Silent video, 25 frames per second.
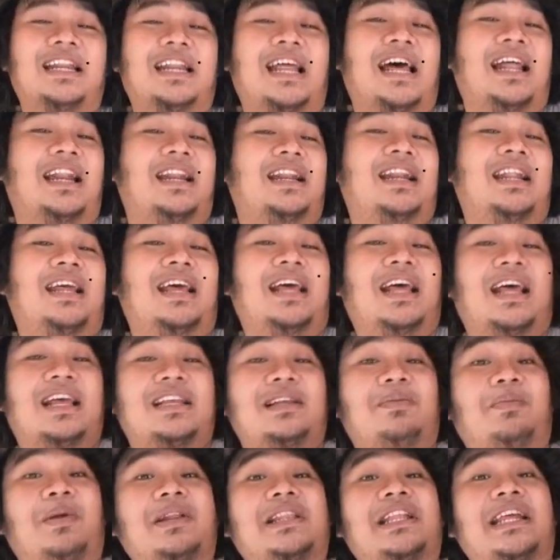dan
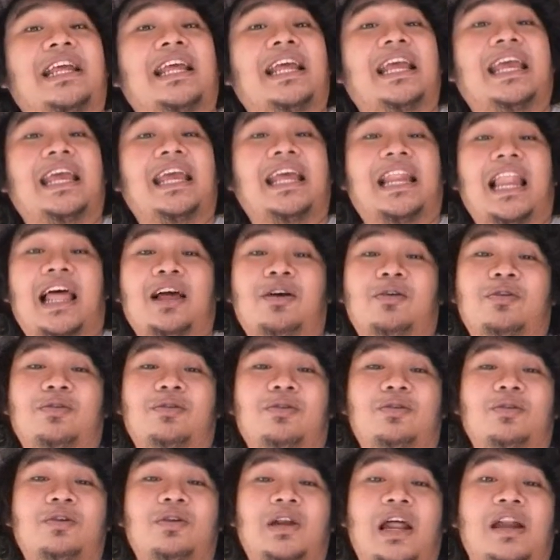seperti
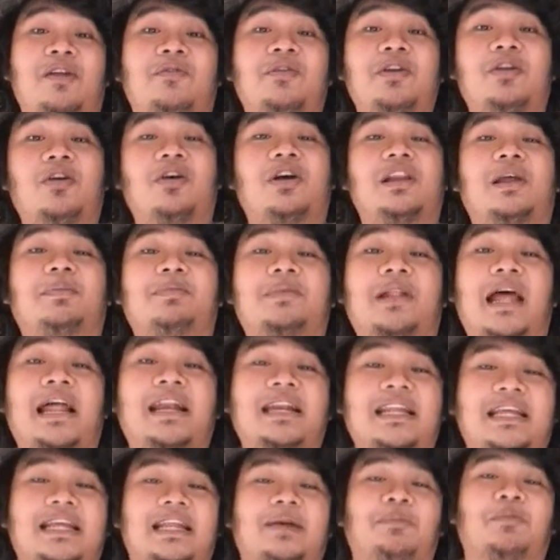lagu dan video klip
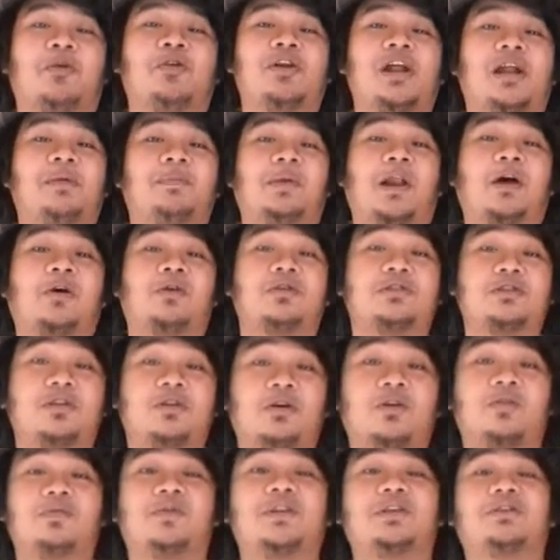tadi Bondan
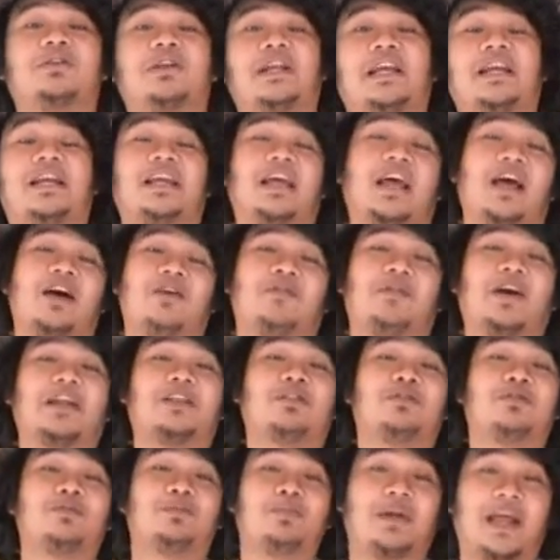Prakoso featuring
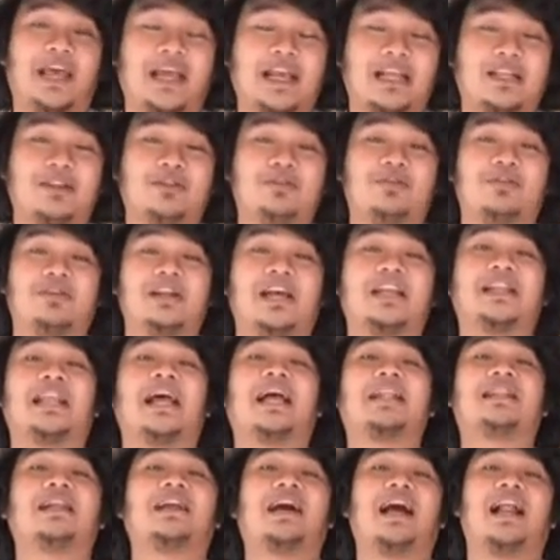Petu 2 Black judulnya
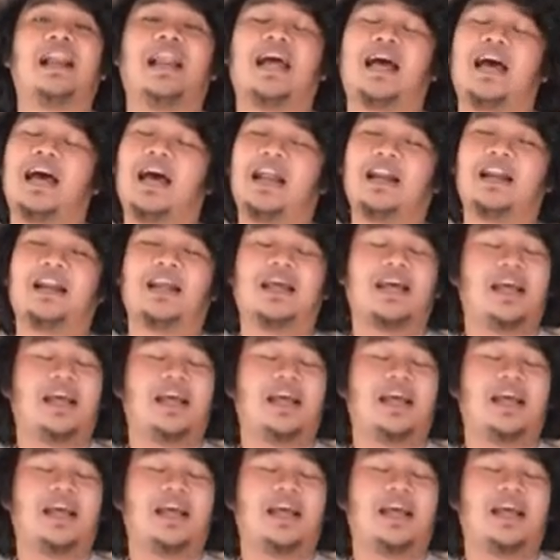tak terkalahkan